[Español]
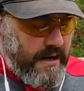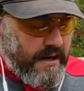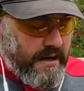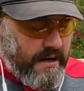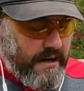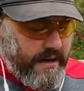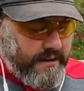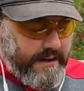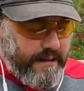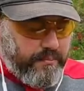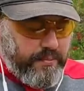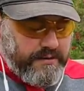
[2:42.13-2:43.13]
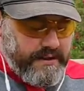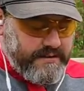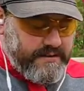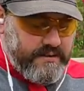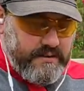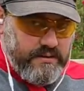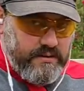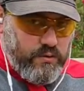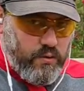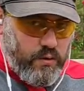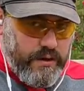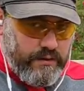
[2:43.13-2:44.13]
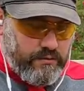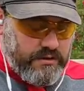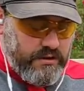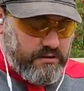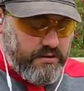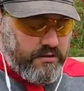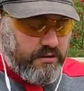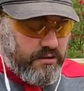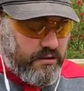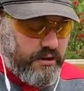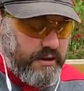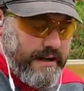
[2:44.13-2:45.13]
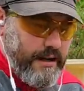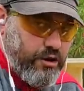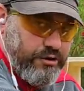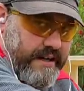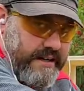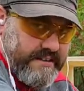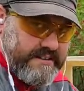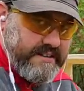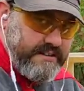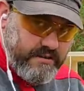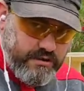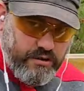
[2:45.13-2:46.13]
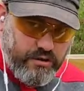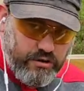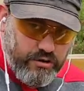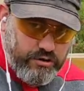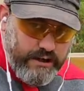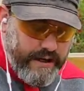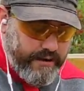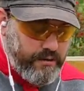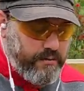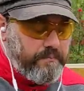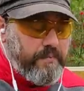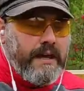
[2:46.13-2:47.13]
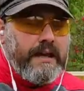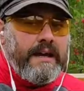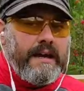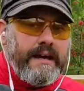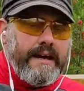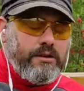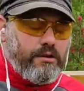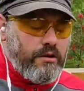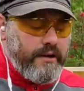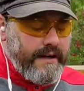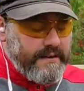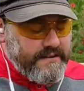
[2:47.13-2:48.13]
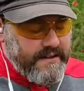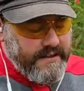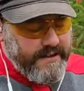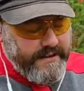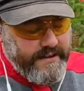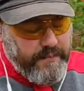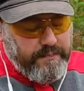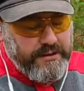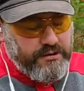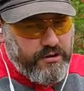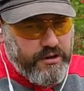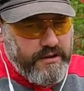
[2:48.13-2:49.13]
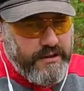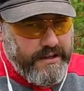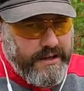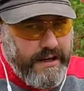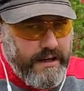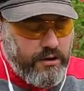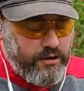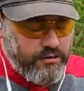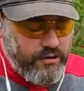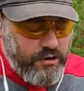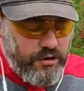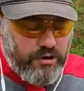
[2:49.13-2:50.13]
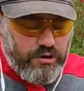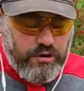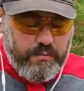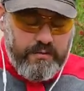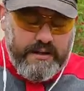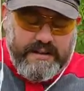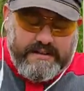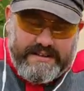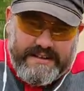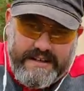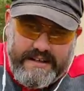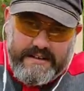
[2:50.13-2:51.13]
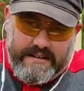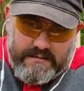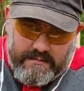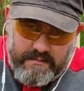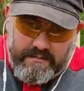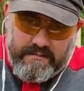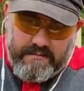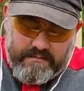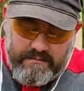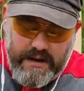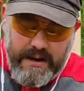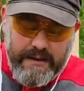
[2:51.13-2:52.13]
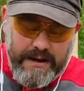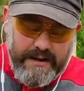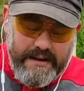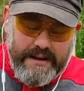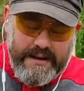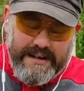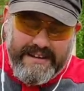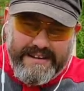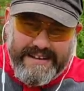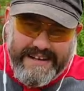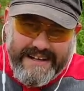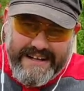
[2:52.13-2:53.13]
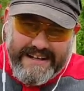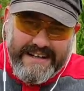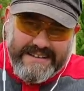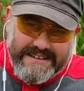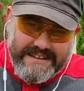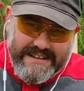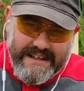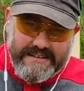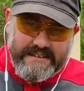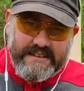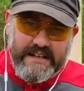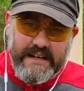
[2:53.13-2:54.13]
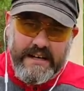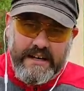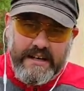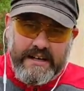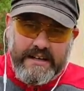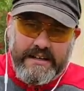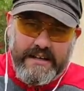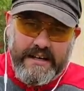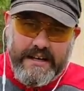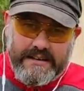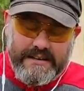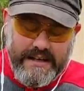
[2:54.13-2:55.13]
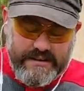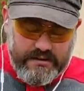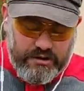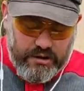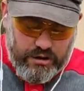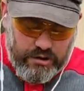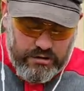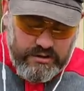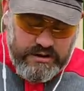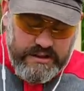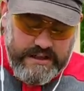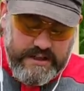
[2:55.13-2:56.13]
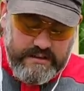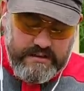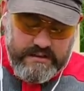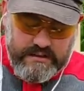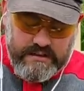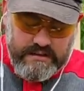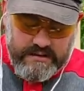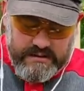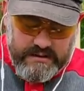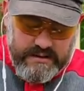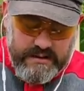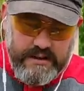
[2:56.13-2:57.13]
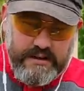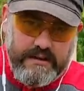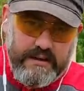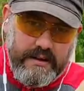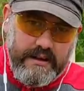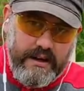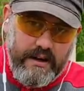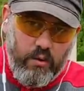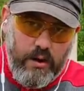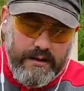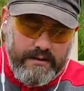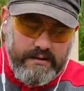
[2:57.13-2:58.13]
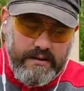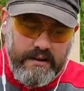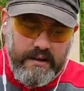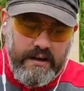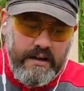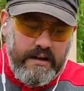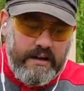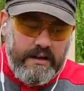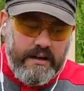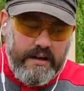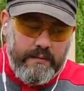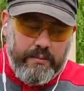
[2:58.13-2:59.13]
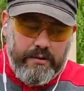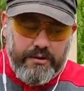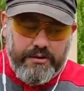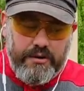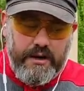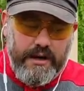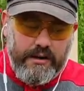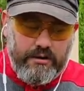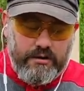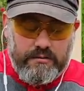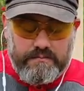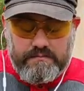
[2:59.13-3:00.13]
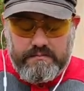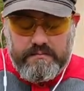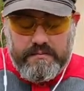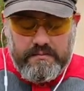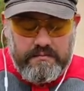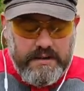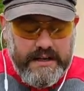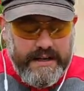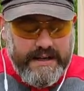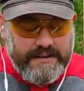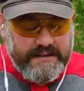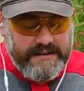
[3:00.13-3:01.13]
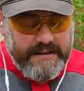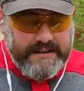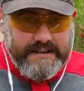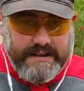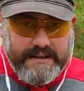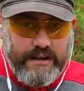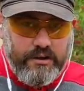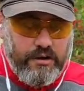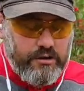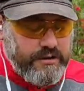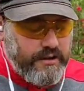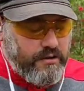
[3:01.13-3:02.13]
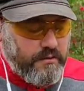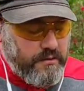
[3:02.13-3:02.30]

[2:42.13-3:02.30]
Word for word: eh, que están puestas una en un sentido y la otra en el sentido contrario. Esto que hace que en espesores delgados yo pueda tener mm, una madera de gran resistencia, de gran tracción, de gran este, aguante, que por otro lado mm, me garantiza ciertas cosas